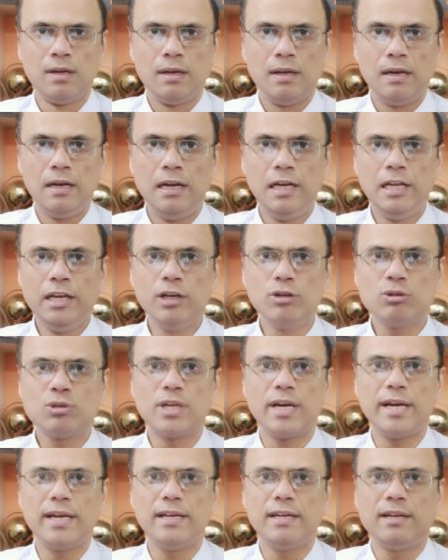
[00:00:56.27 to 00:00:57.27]
लियो
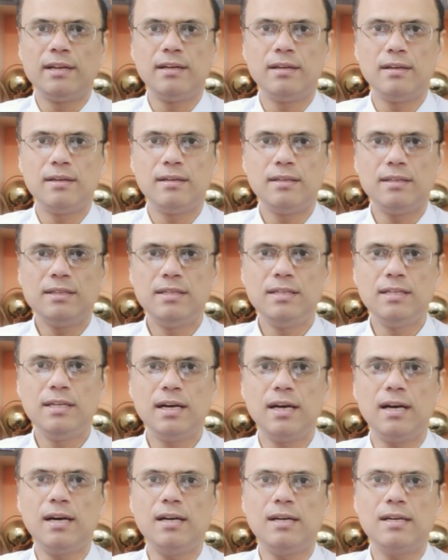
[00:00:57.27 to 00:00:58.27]
साइन या
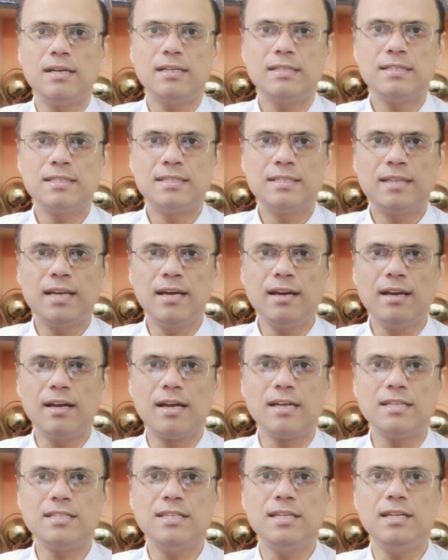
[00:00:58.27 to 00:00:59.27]
सिंह
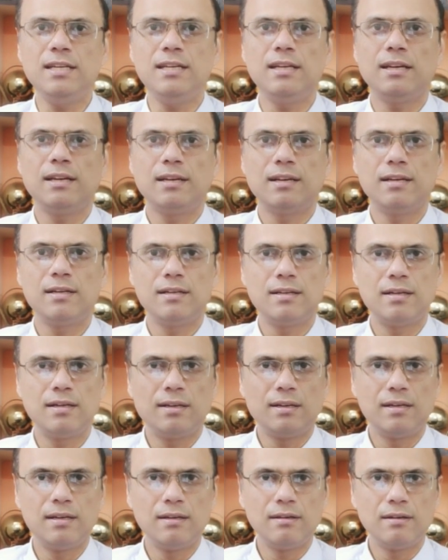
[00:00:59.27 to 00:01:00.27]
राशि
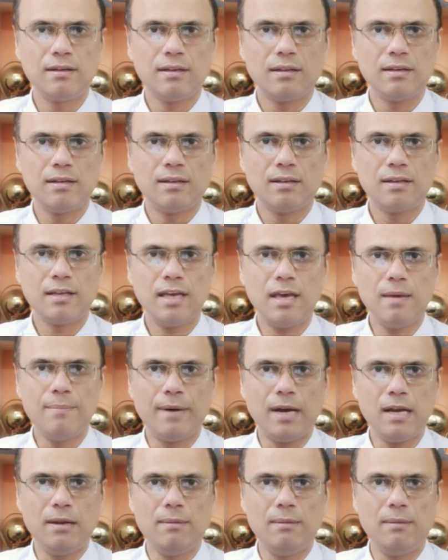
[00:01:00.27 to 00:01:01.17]
के बारे में